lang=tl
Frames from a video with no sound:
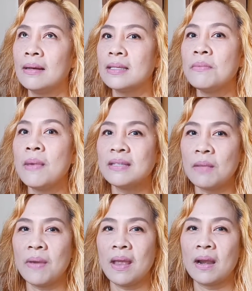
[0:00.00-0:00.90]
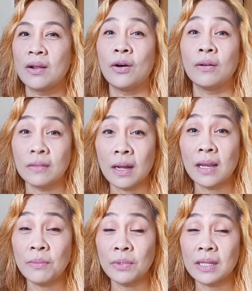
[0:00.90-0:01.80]
Kasi maiksi pa hair ko.
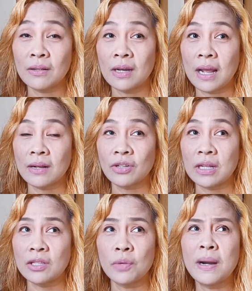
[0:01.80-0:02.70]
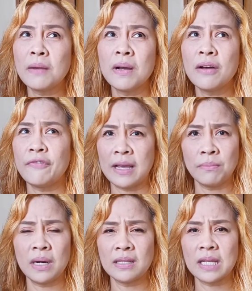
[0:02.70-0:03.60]
Nakalimutan ko na actually. So parang mga
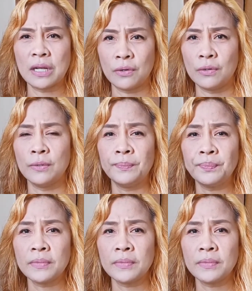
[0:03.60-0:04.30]
5 months ago,